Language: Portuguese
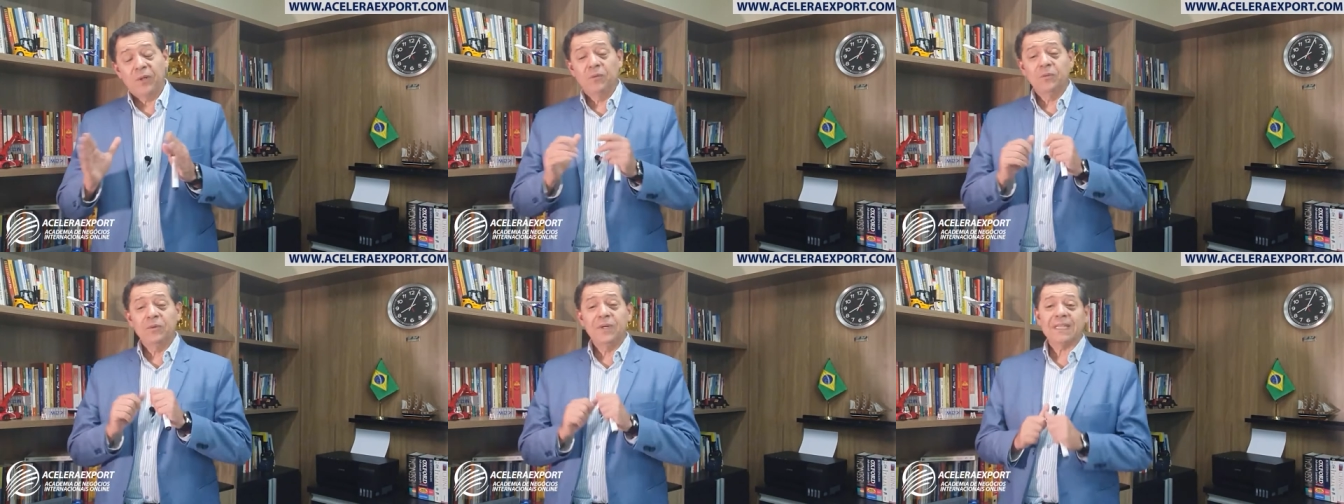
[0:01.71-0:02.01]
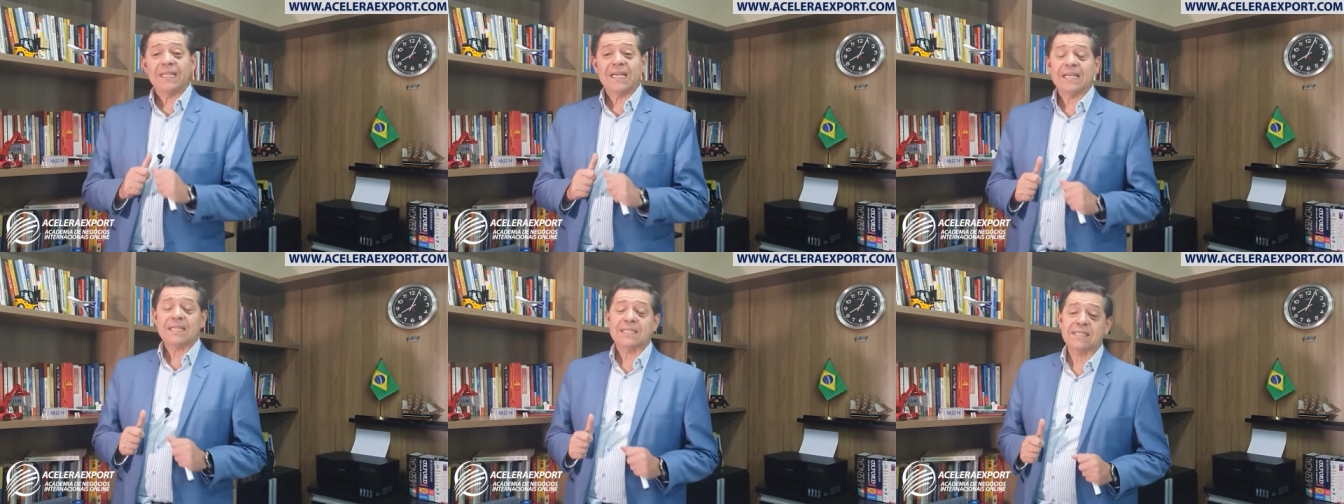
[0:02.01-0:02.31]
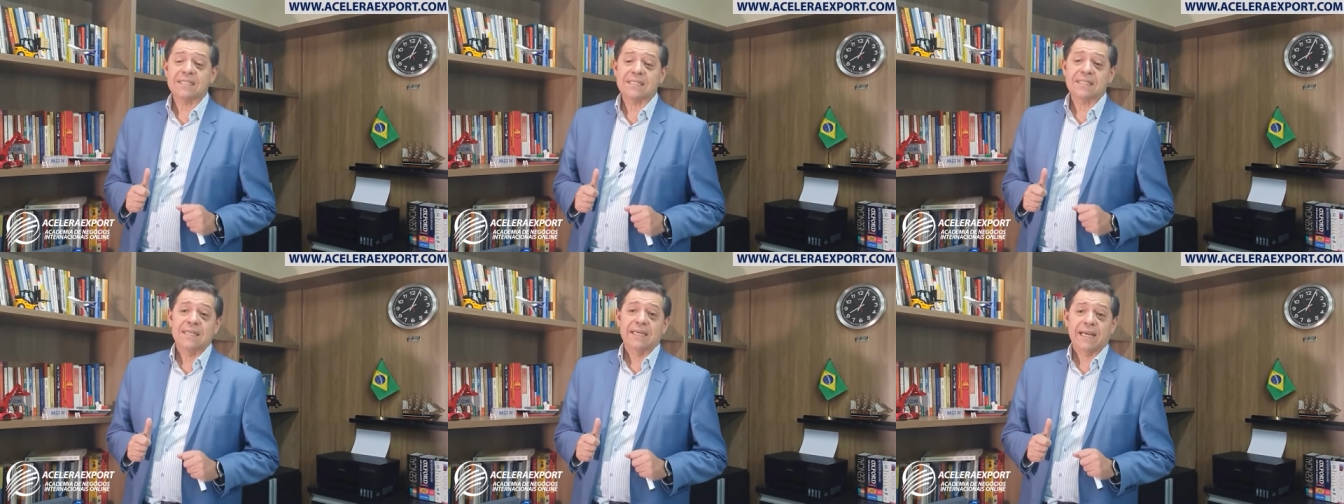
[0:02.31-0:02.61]
uma
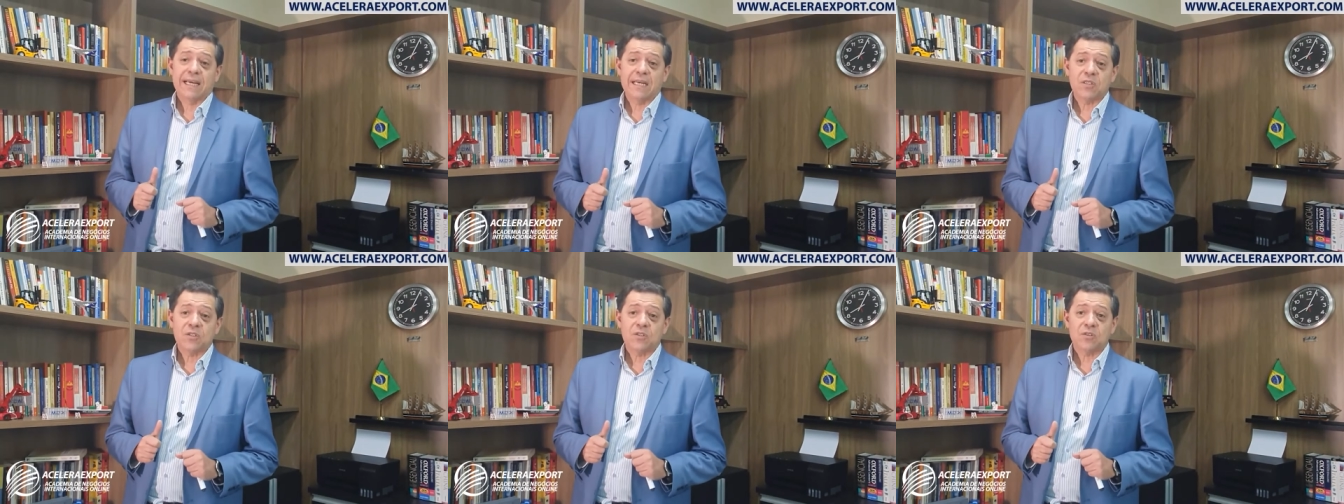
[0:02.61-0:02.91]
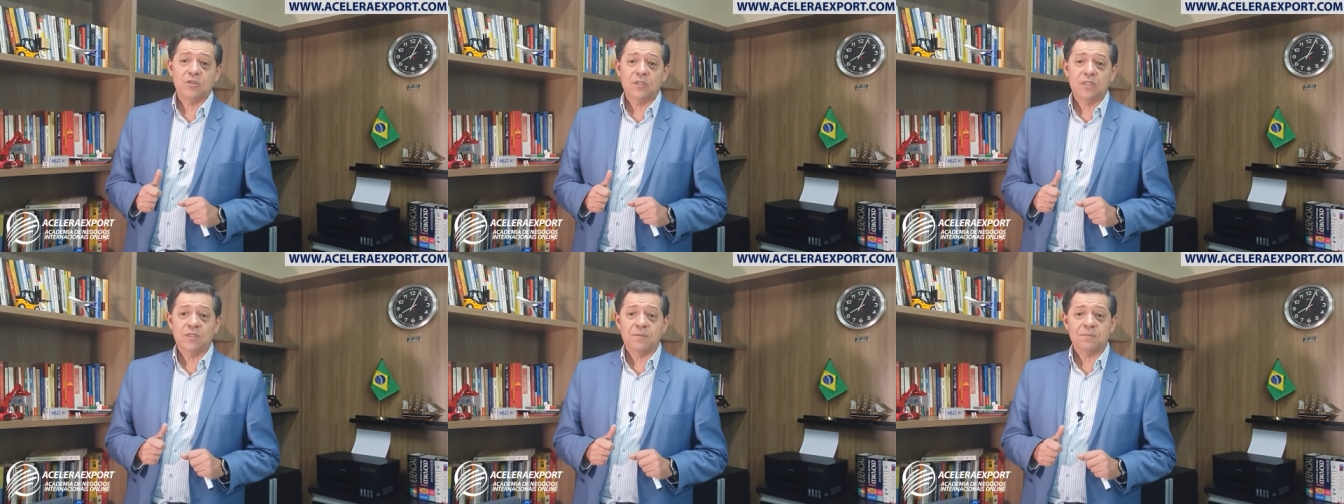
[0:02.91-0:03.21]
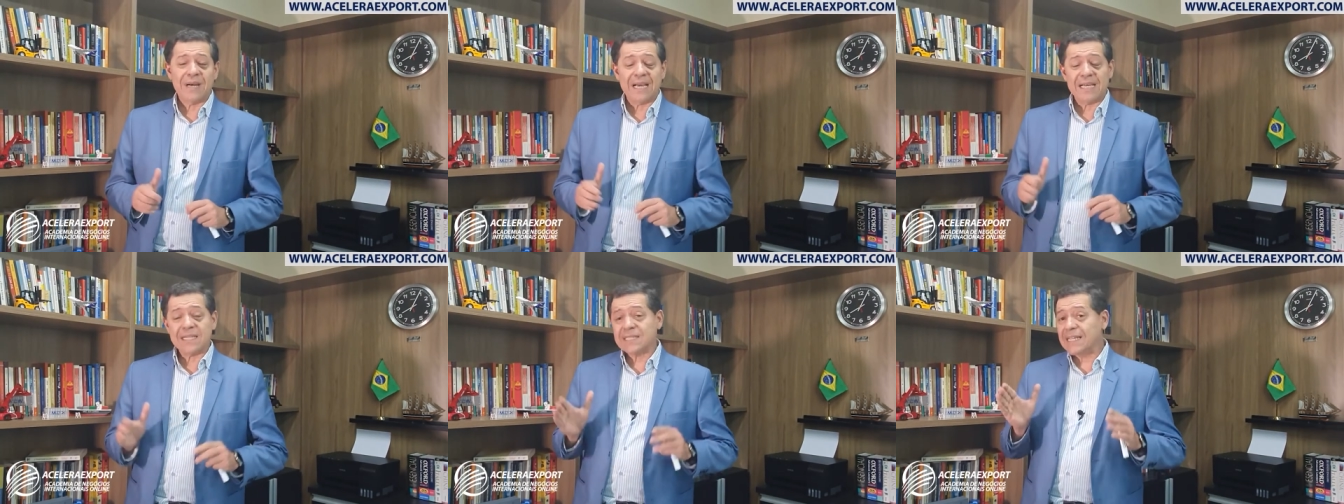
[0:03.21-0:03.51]
das questões
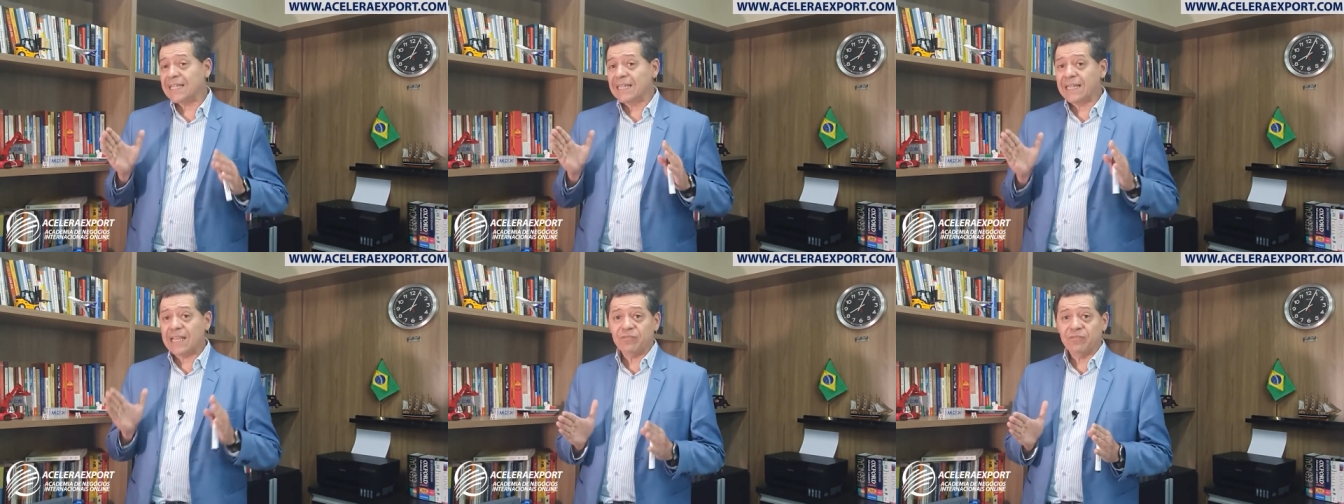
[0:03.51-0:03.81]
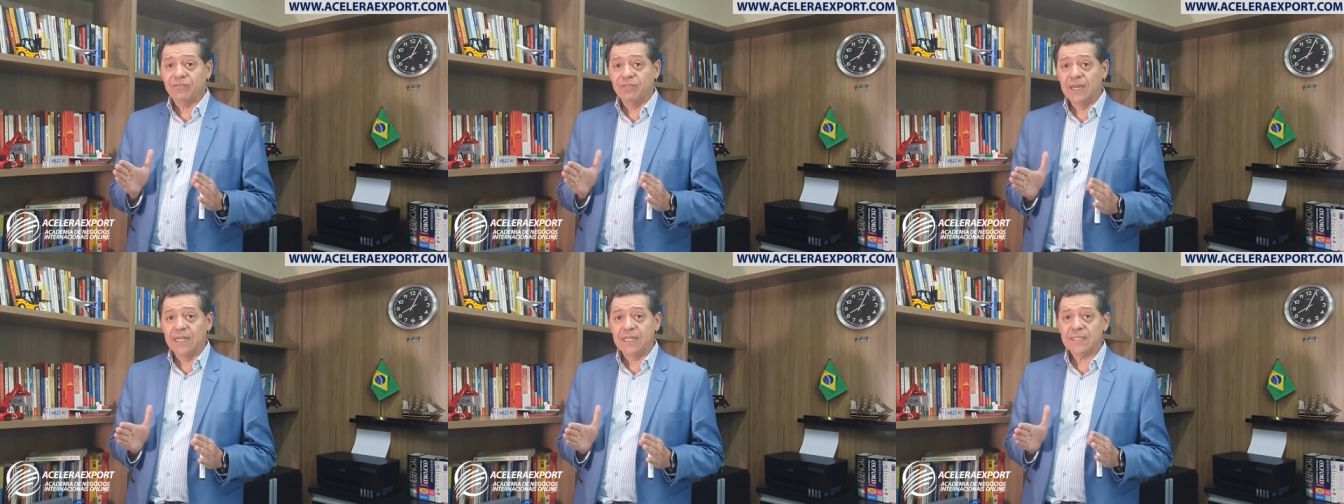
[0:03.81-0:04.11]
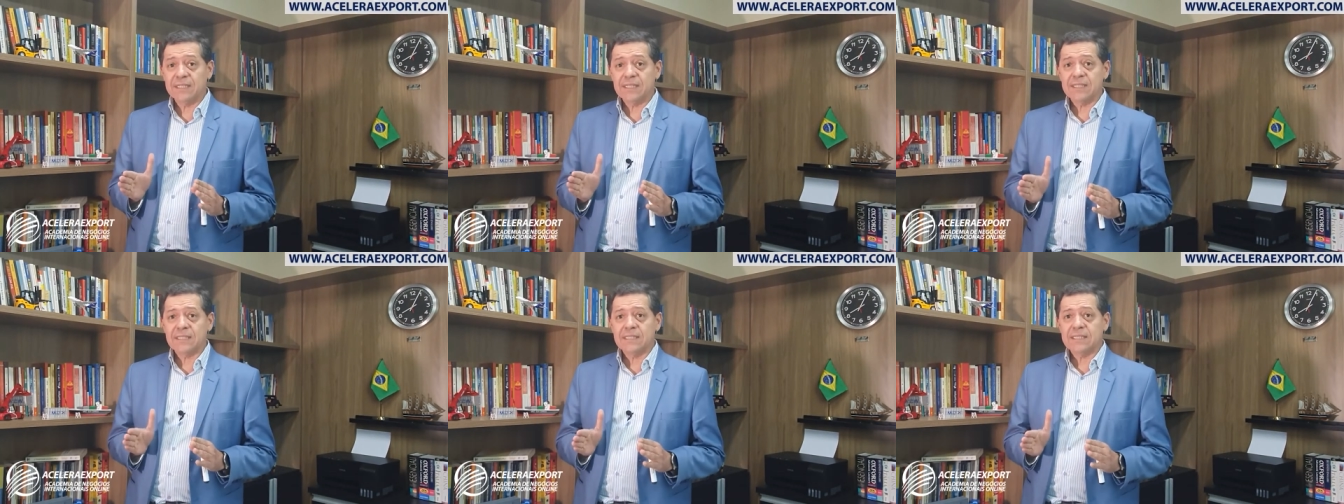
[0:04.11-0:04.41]
mais
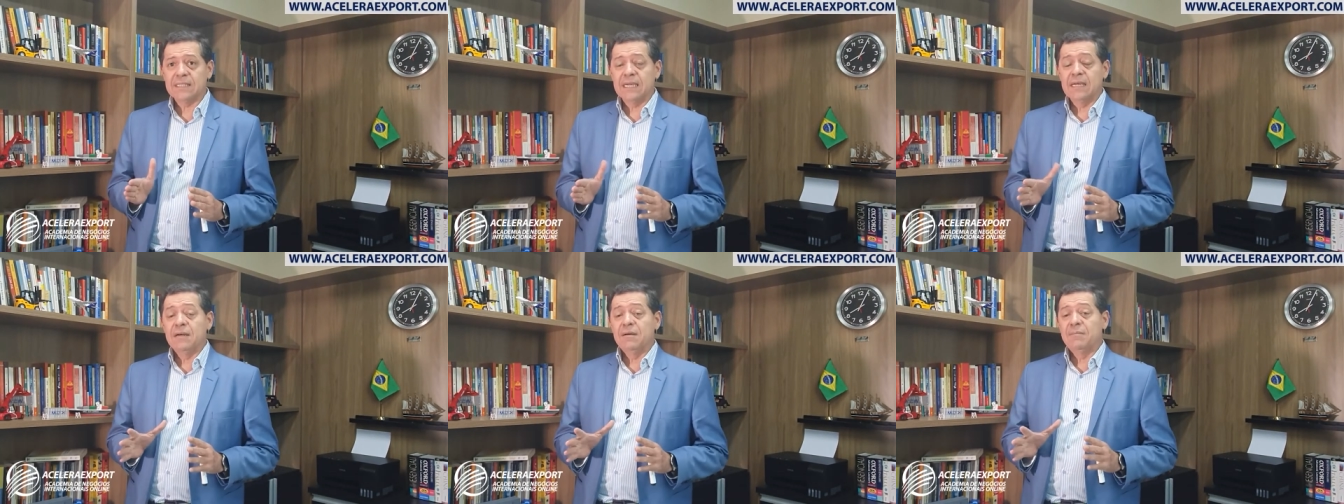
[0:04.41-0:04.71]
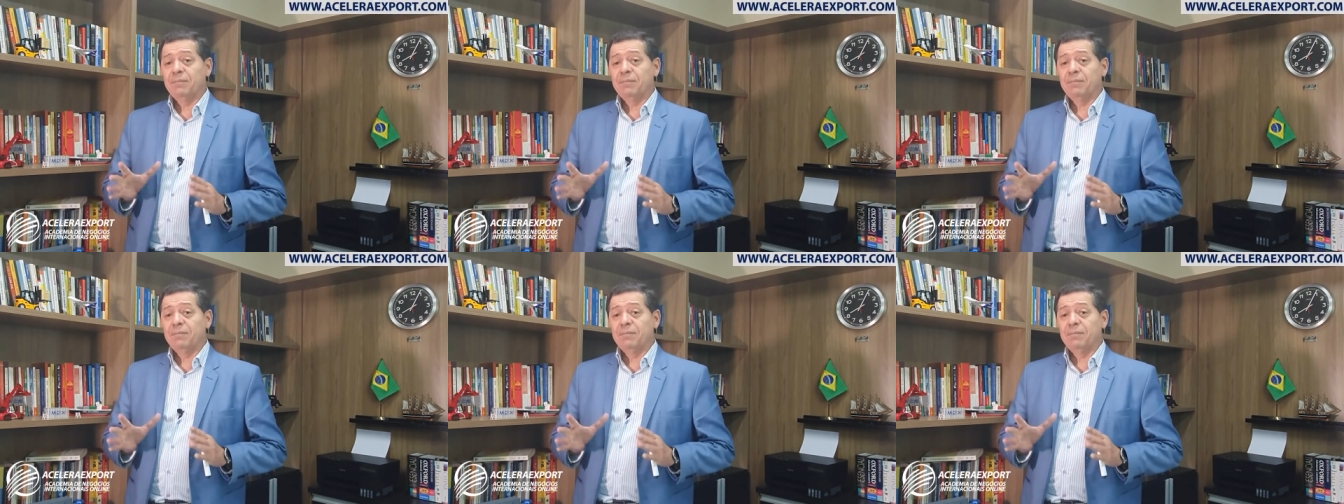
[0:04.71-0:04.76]
relevantes